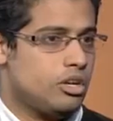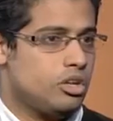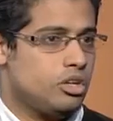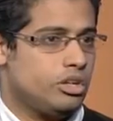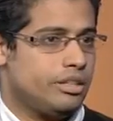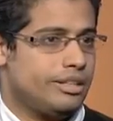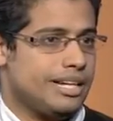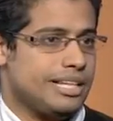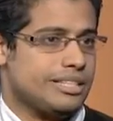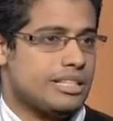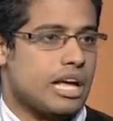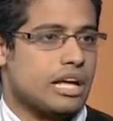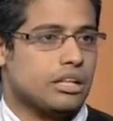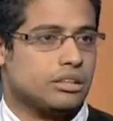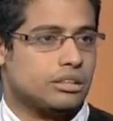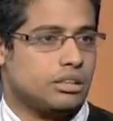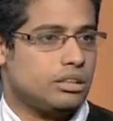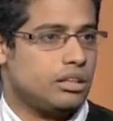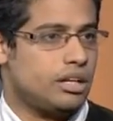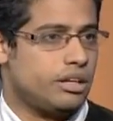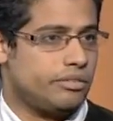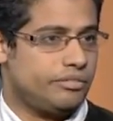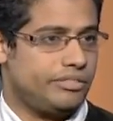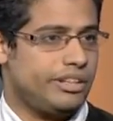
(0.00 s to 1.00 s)
اللي الناس
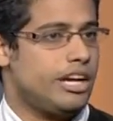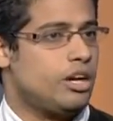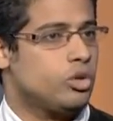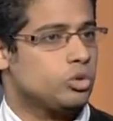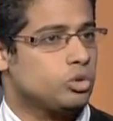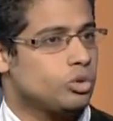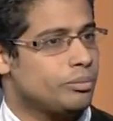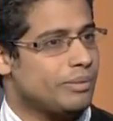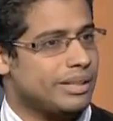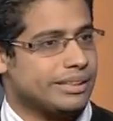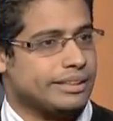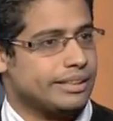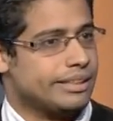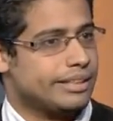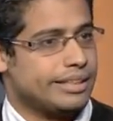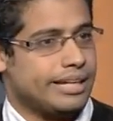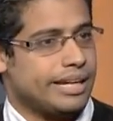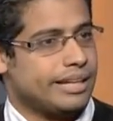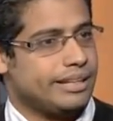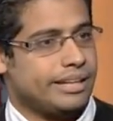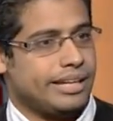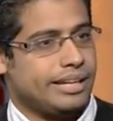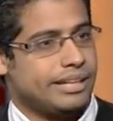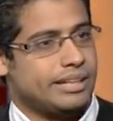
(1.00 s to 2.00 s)
حاطينها فيها اوتوماتيك
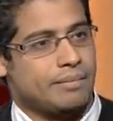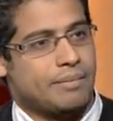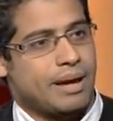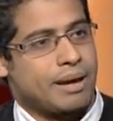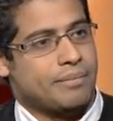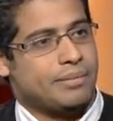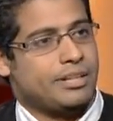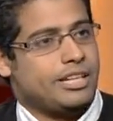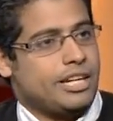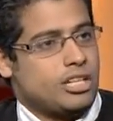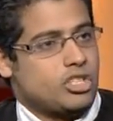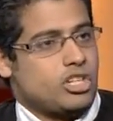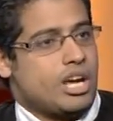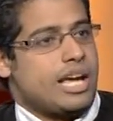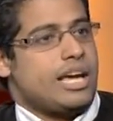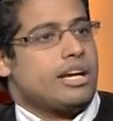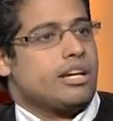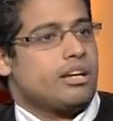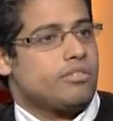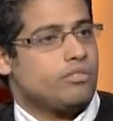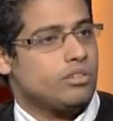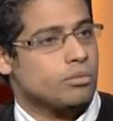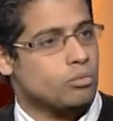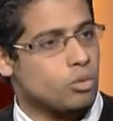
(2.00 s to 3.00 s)
يعني احنا ما عملناش
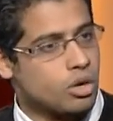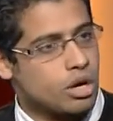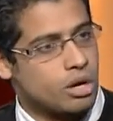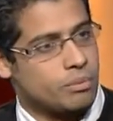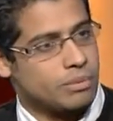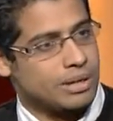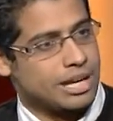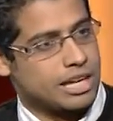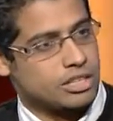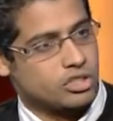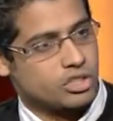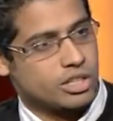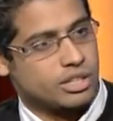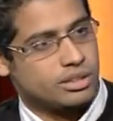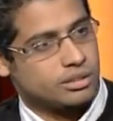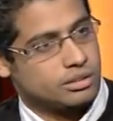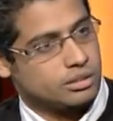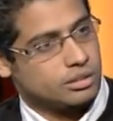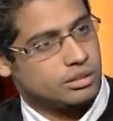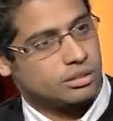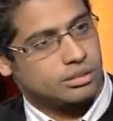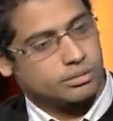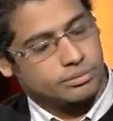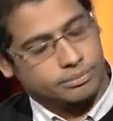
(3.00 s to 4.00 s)
حاجه في المقابل
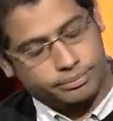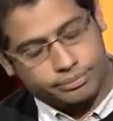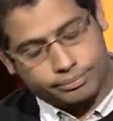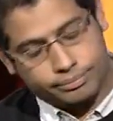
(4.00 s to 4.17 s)
عشان